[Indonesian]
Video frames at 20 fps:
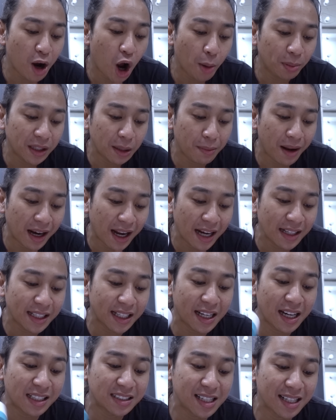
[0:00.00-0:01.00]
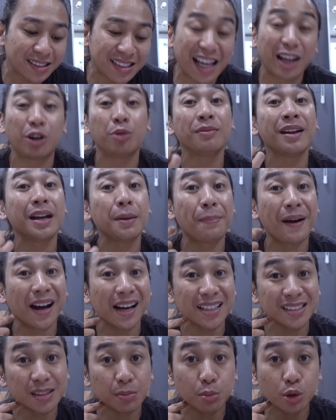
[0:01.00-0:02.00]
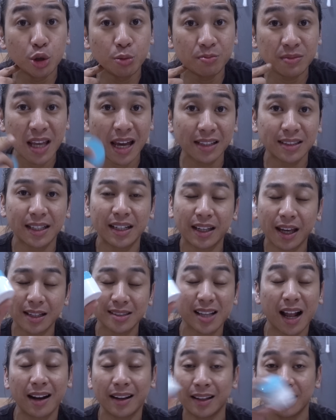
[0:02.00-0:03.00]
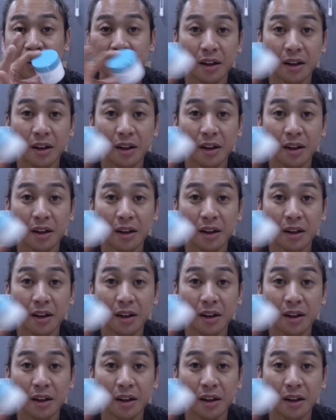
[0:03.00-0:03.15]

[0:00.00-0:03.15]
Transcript: mengoptimalkan kinerja serum yang dipakai sebelumnya. Jadi kayak saling